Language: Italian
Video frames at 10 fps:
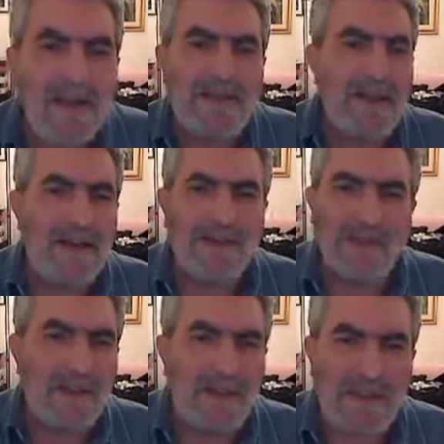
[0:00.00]
sia esso
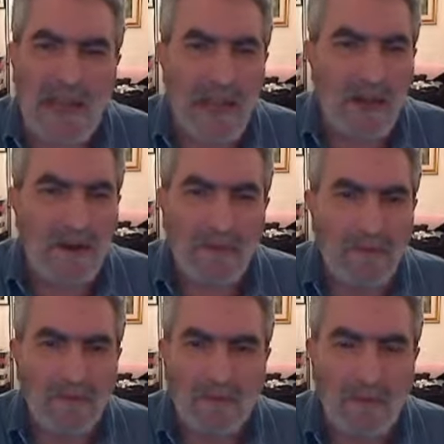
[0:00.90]
cristiano,
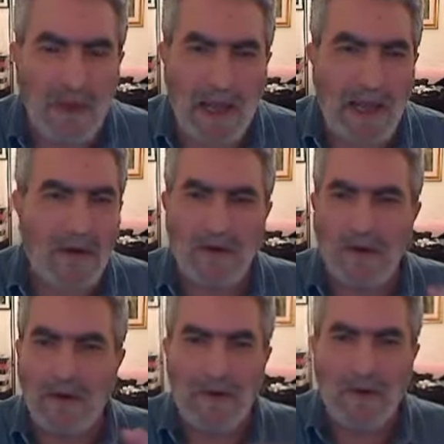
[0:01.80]

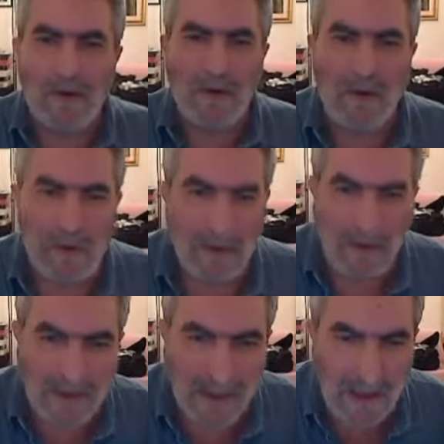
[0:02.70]
musulmano,
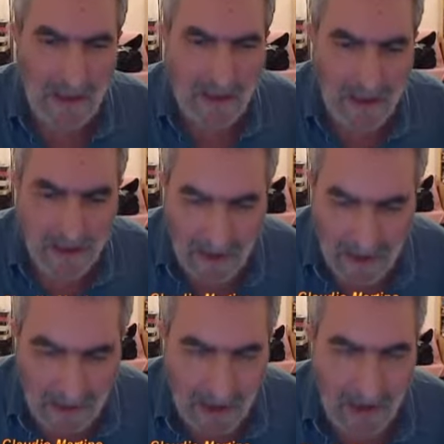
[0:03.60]
is- eh,
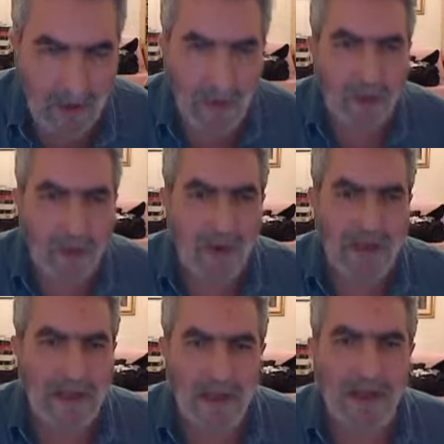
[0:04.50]
indù, quello
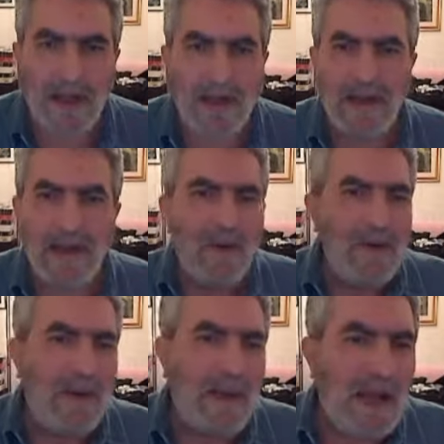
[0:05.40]
che ti pare.
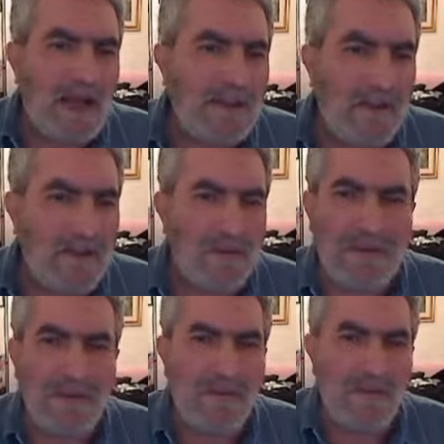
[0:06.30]
Quindi anche se
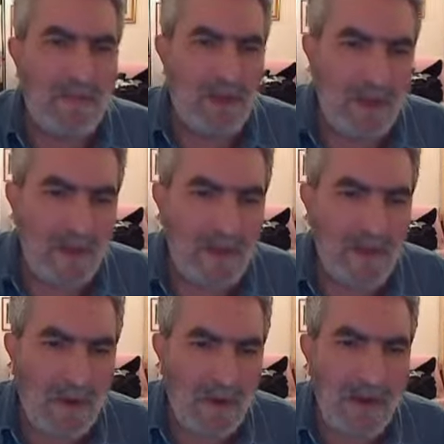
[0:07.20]
fosse semplicemente
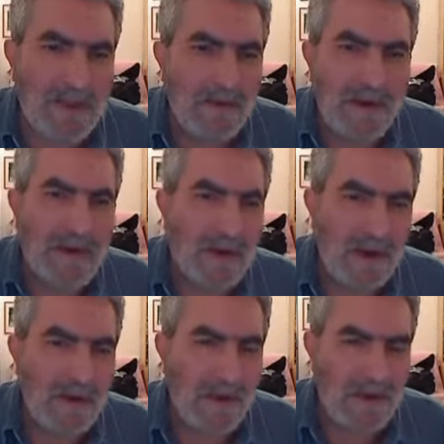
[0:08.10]
una minoranza, perché
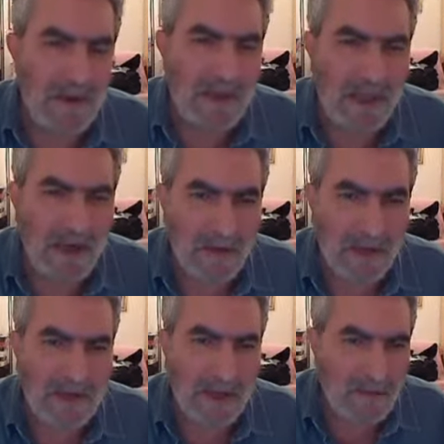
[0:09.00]
dovrebbe accettare
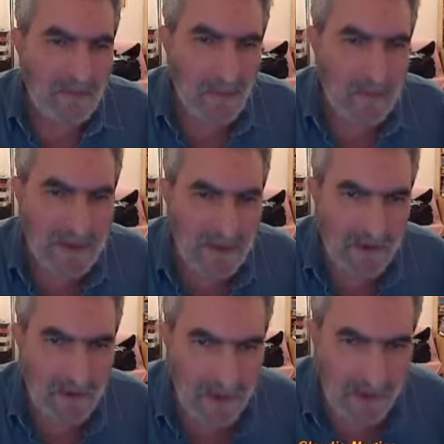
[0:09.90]
questa, questa
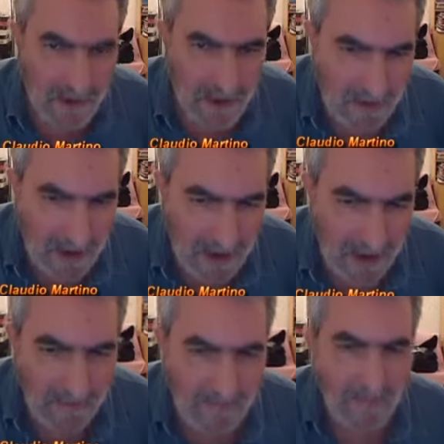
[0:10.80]
filosofia di
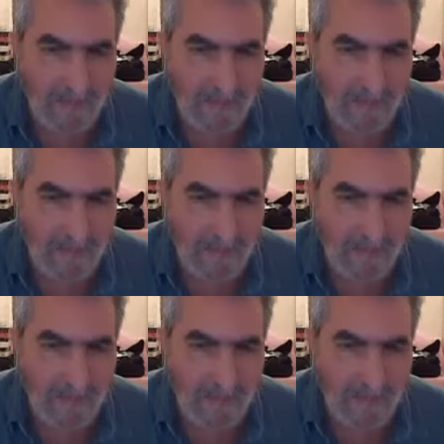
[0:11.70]
vita?